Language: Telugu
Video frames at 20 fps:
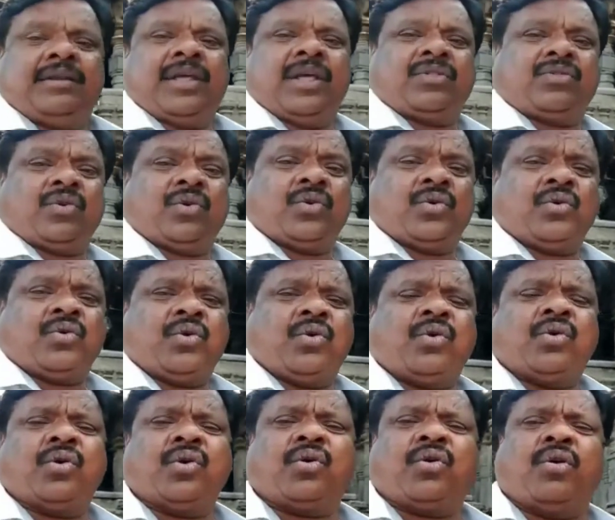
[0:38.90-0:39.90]
నెత్తురు
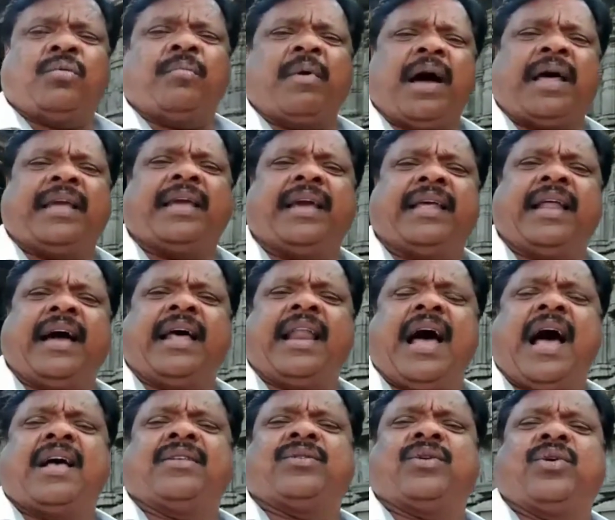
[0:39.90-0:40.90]
కూడుకు మరిగి
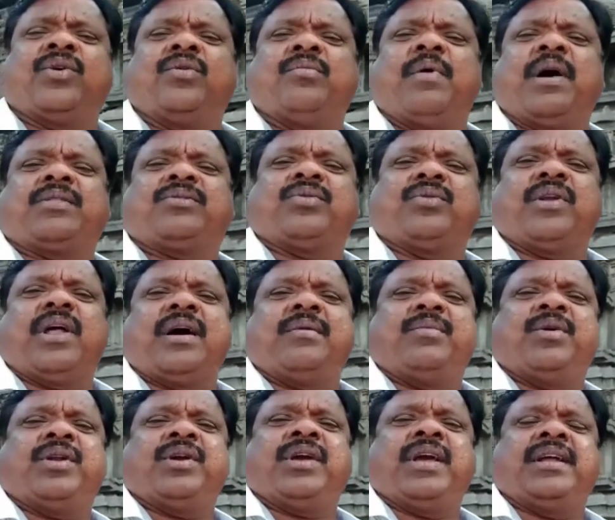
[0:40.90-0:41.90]
నరాజులు మత్తుల
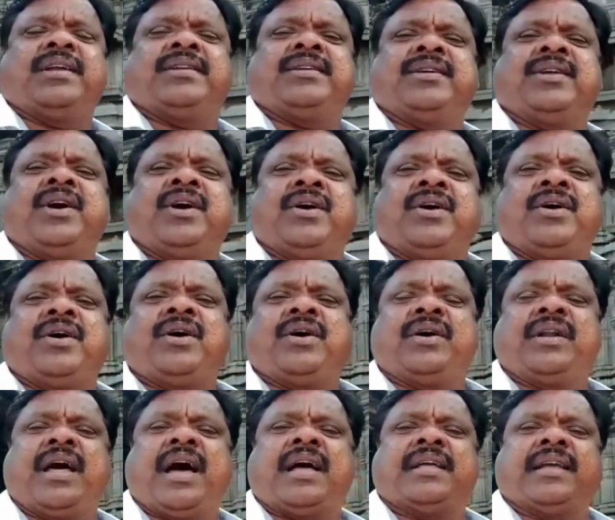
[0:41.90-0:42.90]
మునిగింద్రో
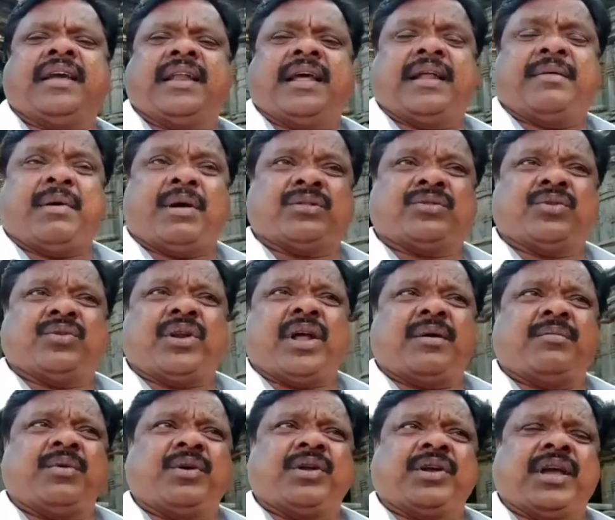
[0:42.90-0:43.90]
నాయన
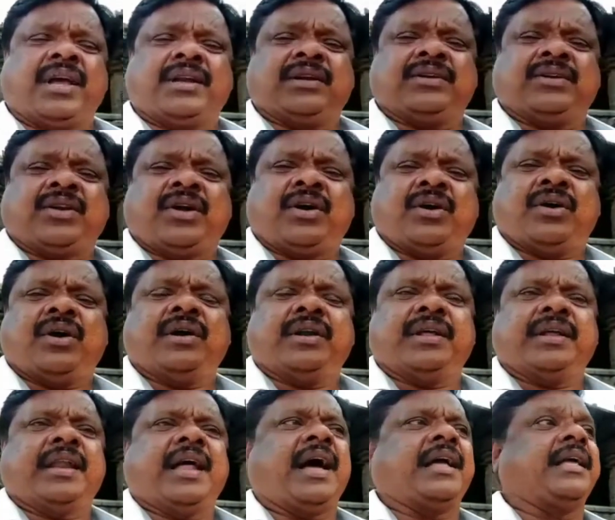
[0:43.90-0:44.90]
మత్తుల మునిగిండ్రో
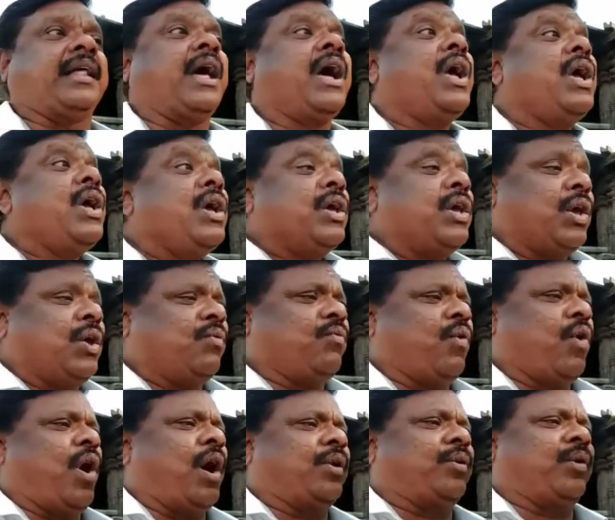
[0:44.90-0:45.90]
నాయన ఈ
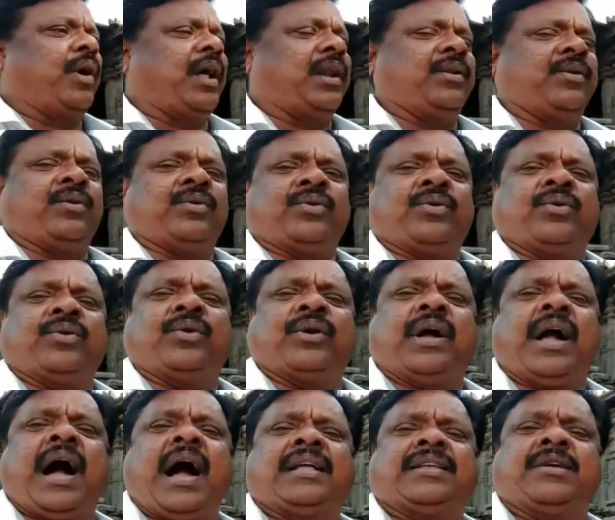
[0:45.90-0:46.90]
ఓరుగల్లును
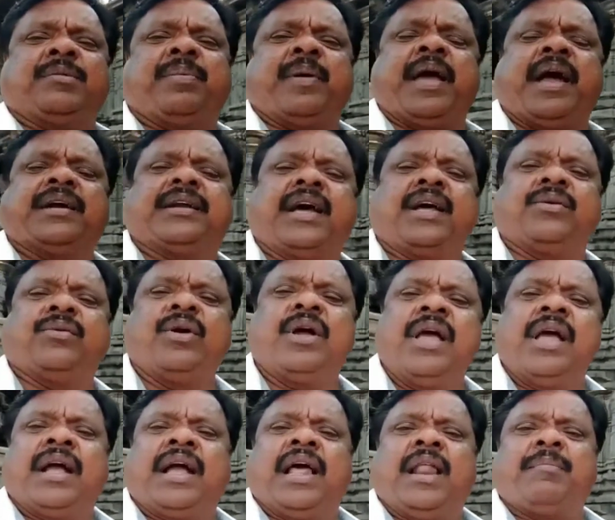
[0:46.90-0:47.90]
కాజిపేటను
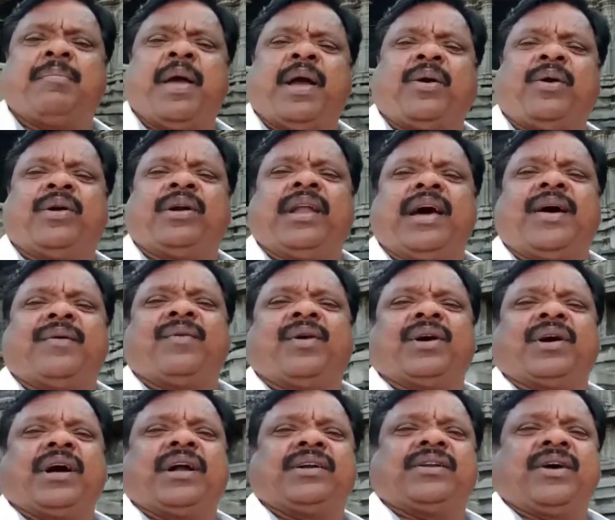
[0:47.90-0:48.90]
కలిపేకొండ
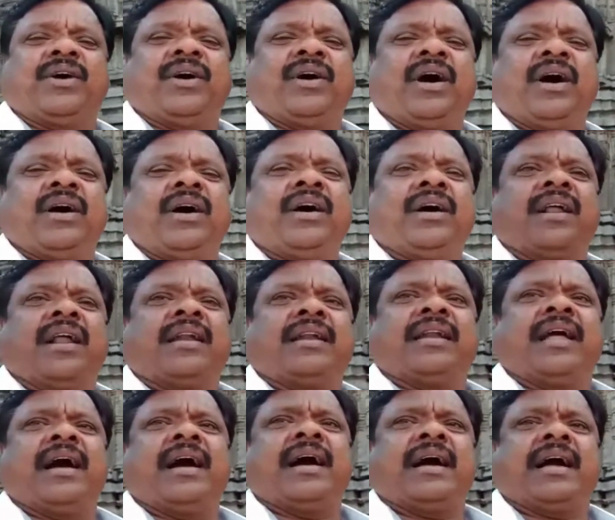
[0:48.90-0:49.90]
ఒక్కటో
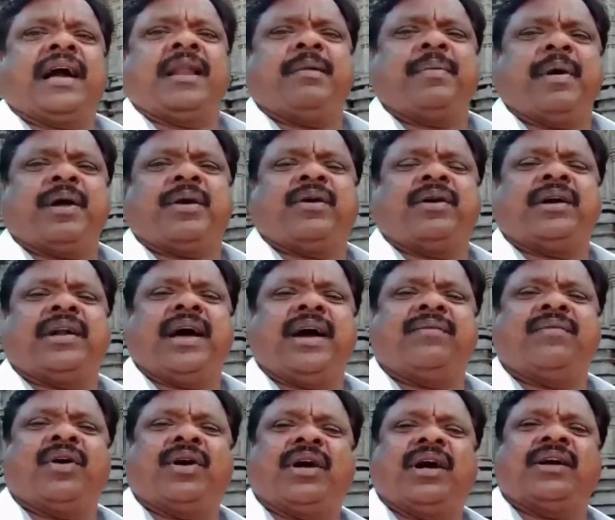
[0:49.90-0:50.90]
రన్న
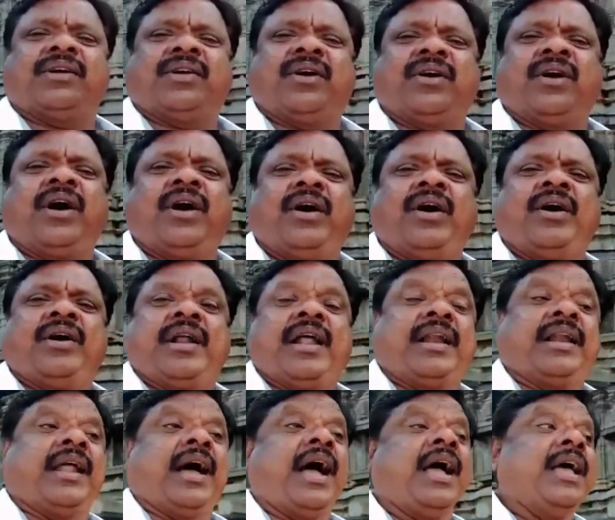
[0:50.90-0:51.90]
కలిపెకొండ ఒక్కటో
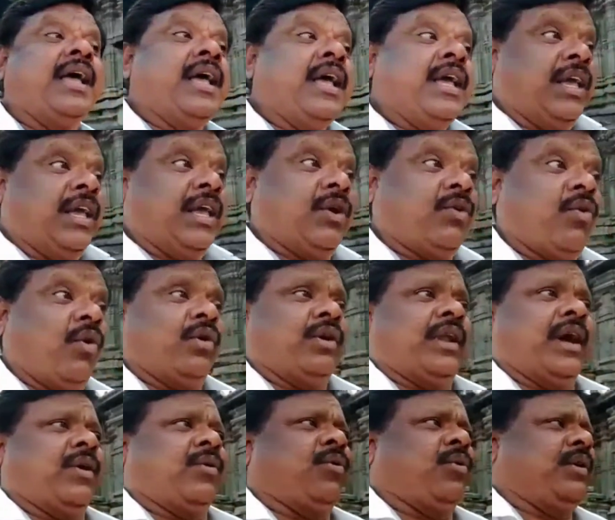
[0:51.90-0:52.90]
రన్న ఈ
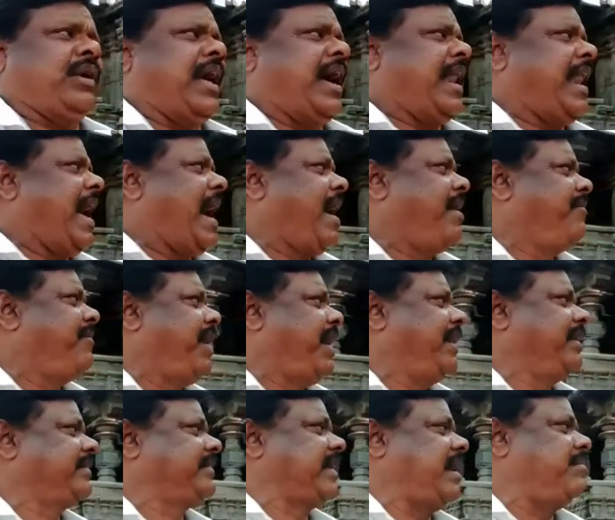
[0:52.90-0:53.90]
కొండ గుండెలా
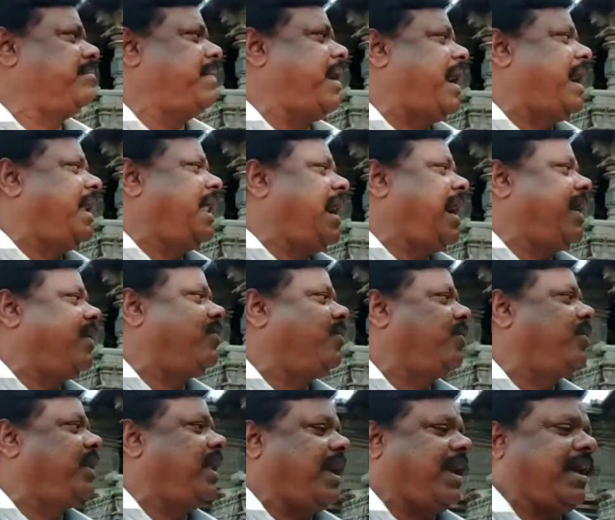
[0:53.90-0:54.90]
వెయ్యి స్తంభాల
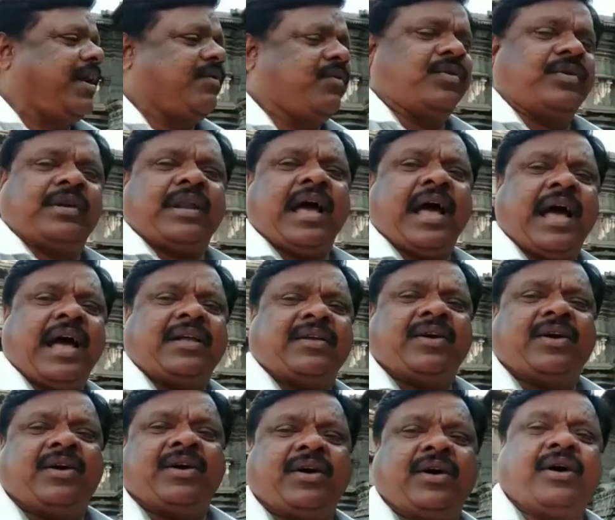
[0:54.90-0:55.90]
గుడులే
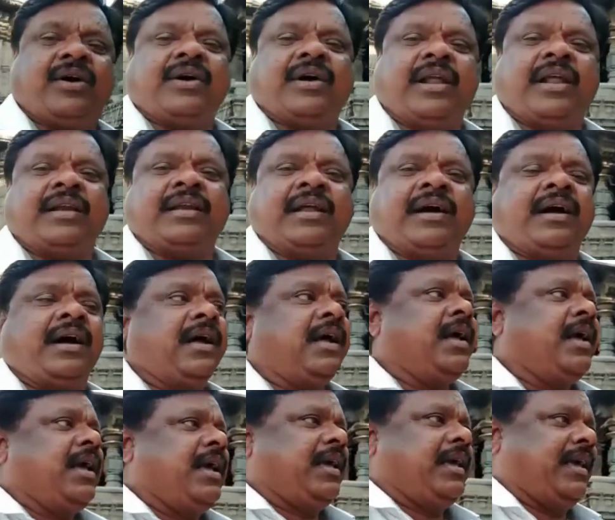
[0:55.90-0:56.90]
ఉన్నాయో రన్న
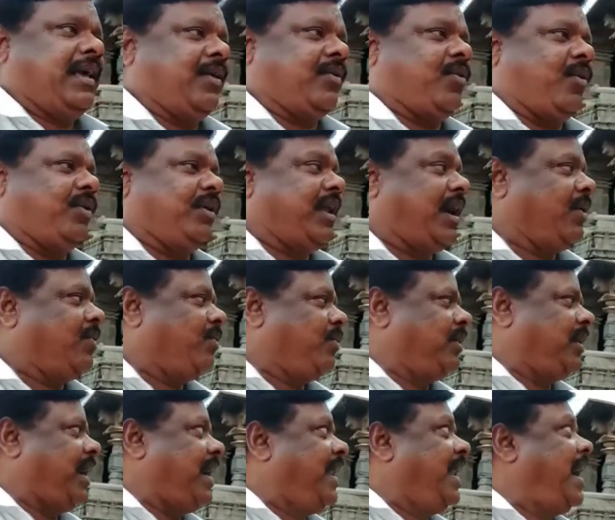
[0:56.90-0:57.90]
ఈ కొండ
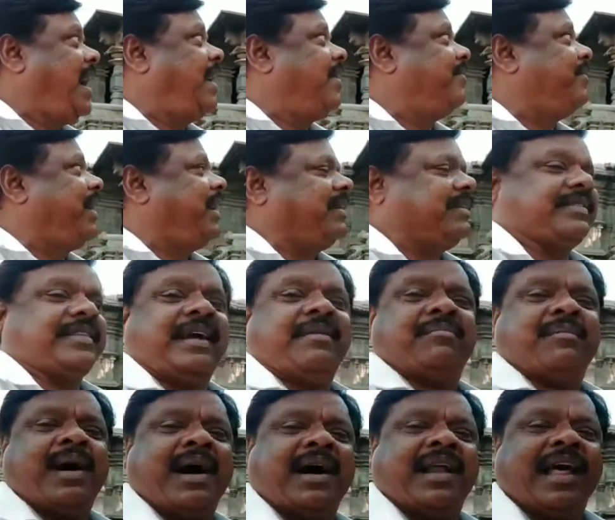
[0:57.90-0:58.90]
గుండెలా వెయ్యి
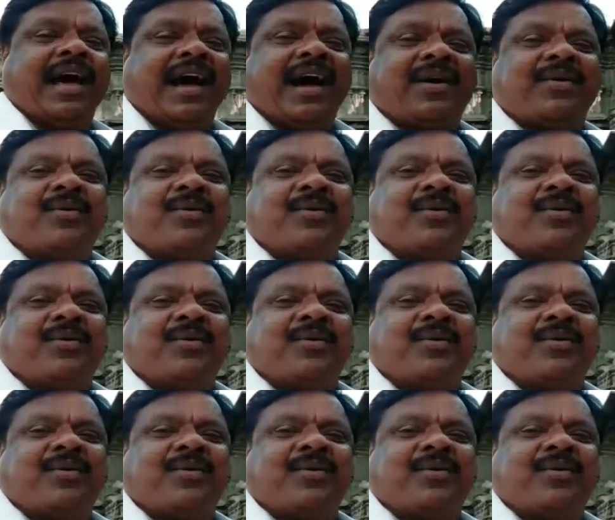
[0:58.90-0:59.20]
స్తంభాల